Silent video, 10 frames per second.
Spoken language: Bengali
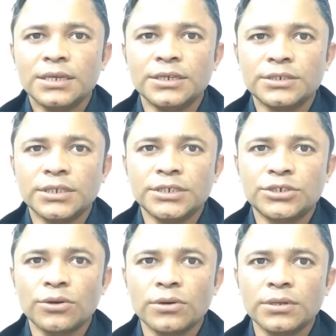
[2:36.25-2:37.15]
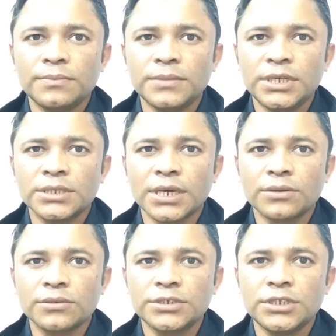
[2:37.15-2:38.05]
এই এই সকল নিয়ে তার
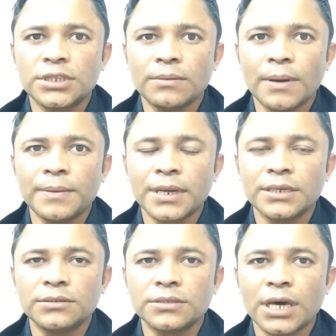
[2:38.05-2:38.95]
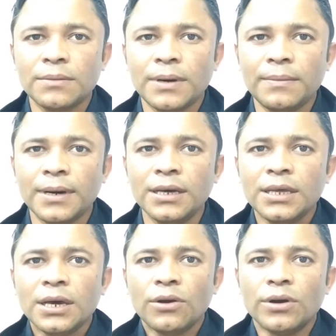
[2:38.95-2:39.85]
কোনো চিন্তা ভাবনা কিন্তু তার বাবা
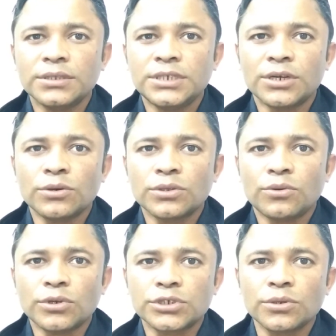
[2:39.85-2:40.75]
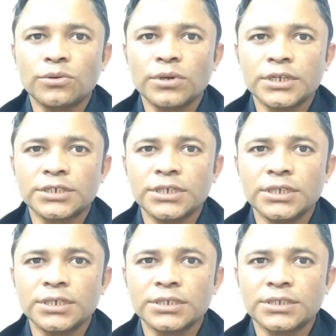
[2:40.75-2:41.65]
যে কত কষ্ট করে সেই